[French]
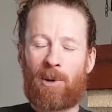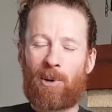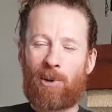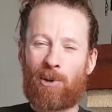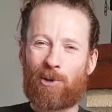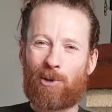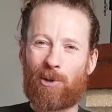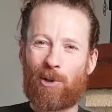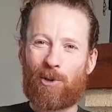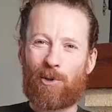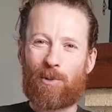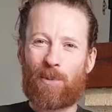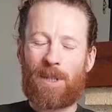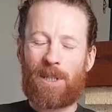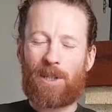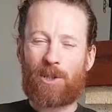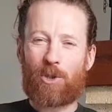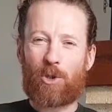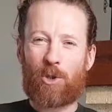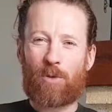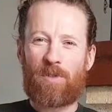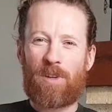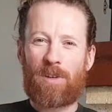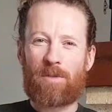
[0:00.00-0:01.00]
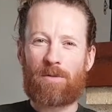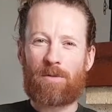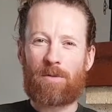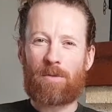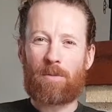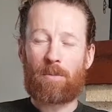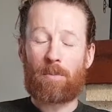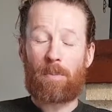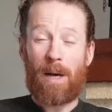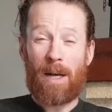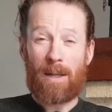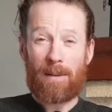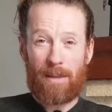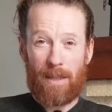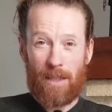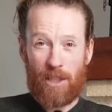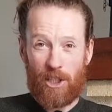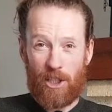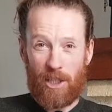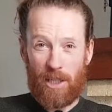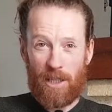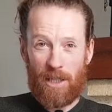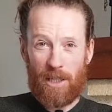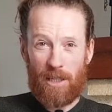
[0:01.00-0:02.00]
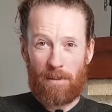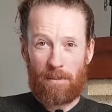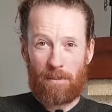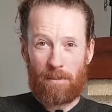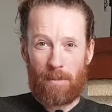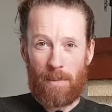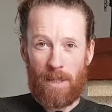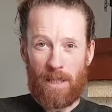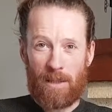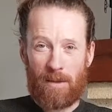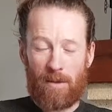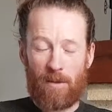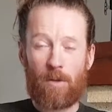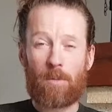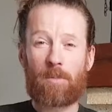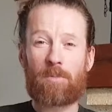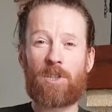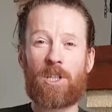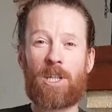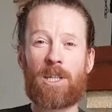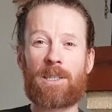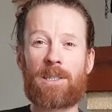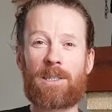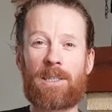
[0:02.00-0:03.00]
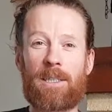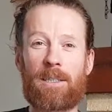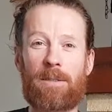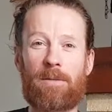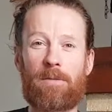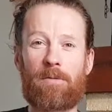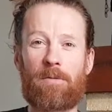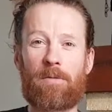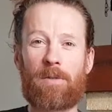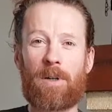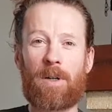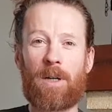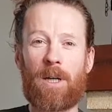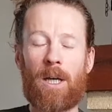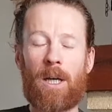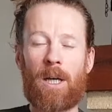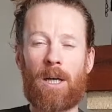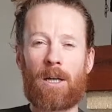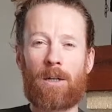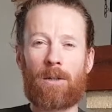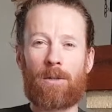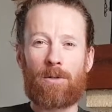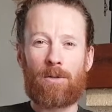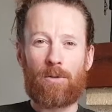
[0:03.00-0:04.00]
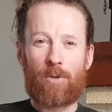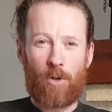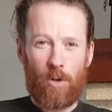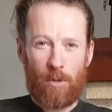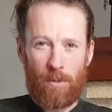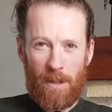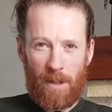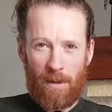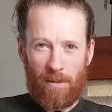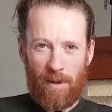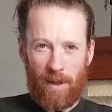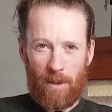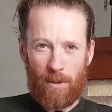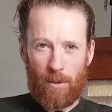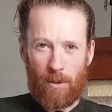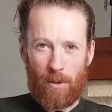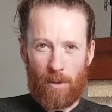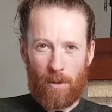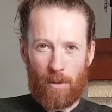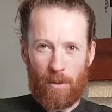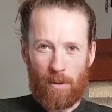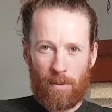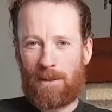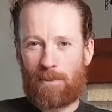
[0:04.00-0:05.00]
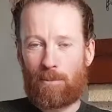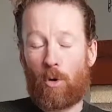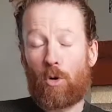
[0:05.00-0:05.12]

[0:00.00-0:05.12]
Aujourd'hui, je vais vous partager mes objectifs 2022.